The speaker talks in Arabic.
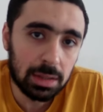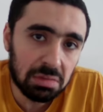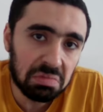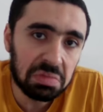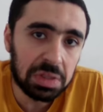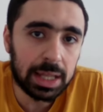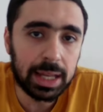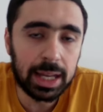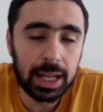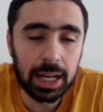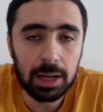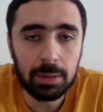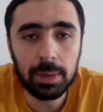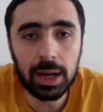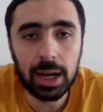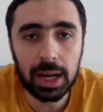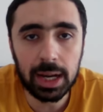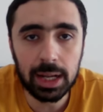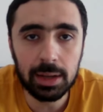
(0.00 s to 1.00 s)
بتتكلم
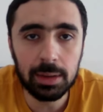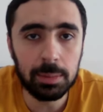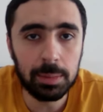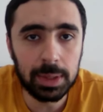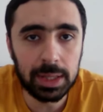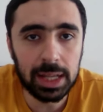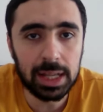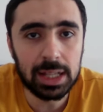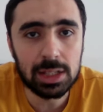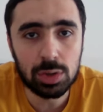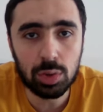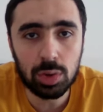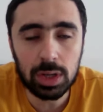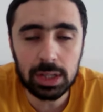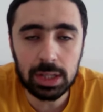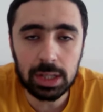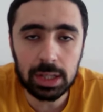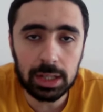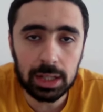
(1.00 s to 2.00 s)
بقى عن بدايه ظهور
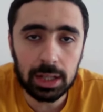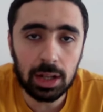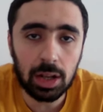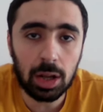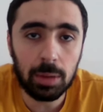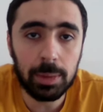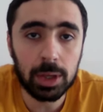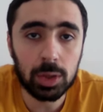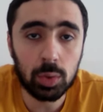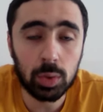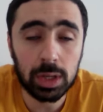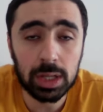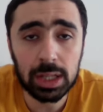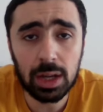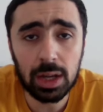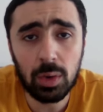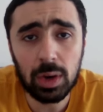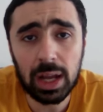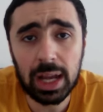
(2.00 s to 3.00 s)
التنين الابيض
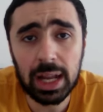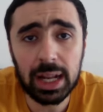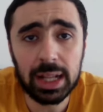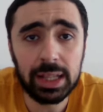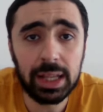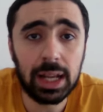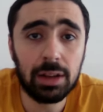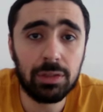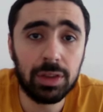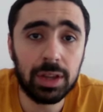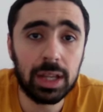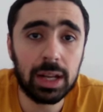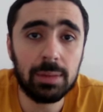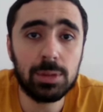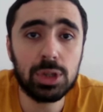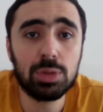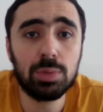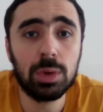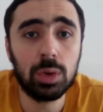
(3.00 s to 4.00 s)
وكده والحلقه دي على فكره
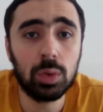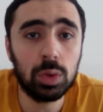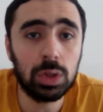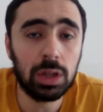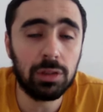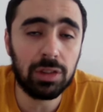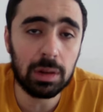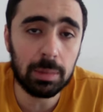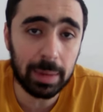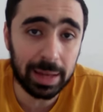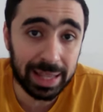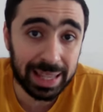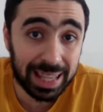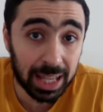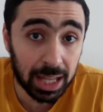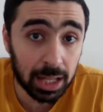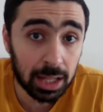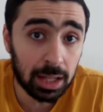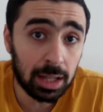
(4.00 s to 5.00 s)
مش موجوده في المانجا